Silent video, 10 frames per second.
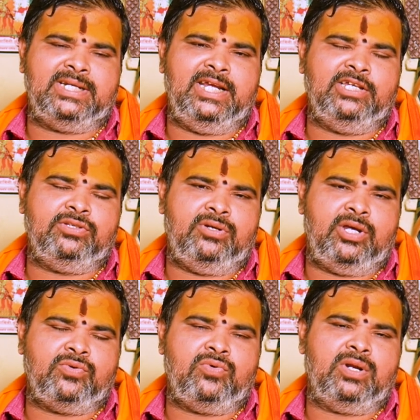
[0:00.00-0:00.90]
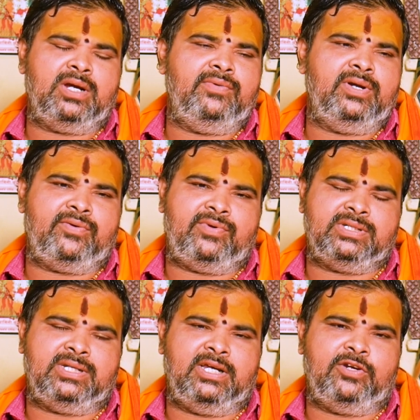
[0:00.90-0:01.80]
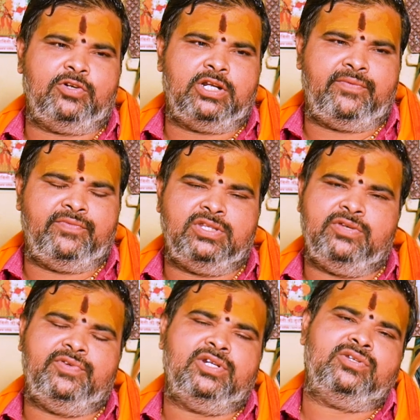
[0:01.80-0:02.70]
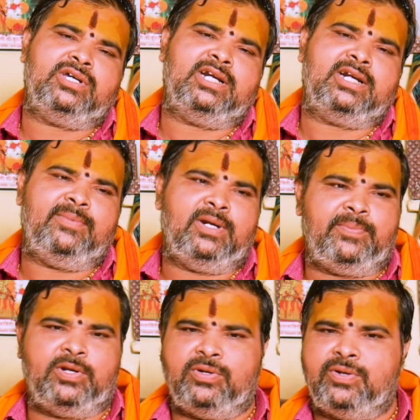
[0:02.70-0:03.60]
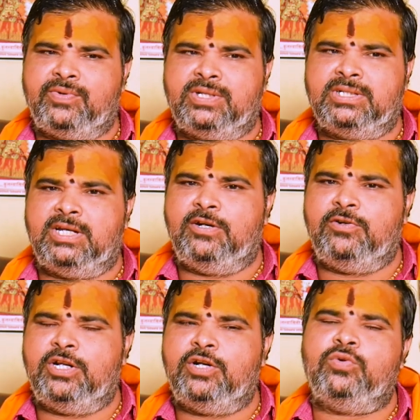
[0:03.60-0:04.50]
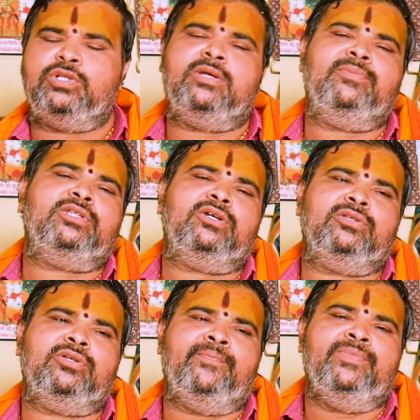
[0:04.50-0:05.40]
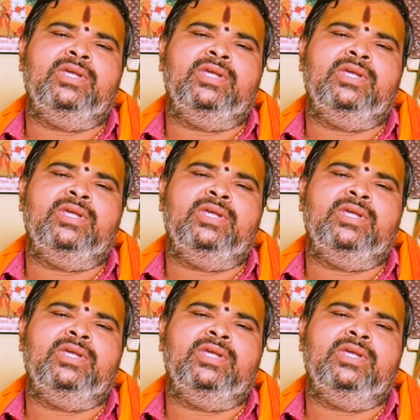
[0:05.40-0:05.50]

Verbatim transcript: స్నేహితులు అనుకూలంగా ఉండే అవకాశం కలిగి ఉంటారు విందు వినోద కార్యక్రమాలు పాల్గొనే అవకాశం కలిగి ఉంటారు కొత్త మిత్రులతో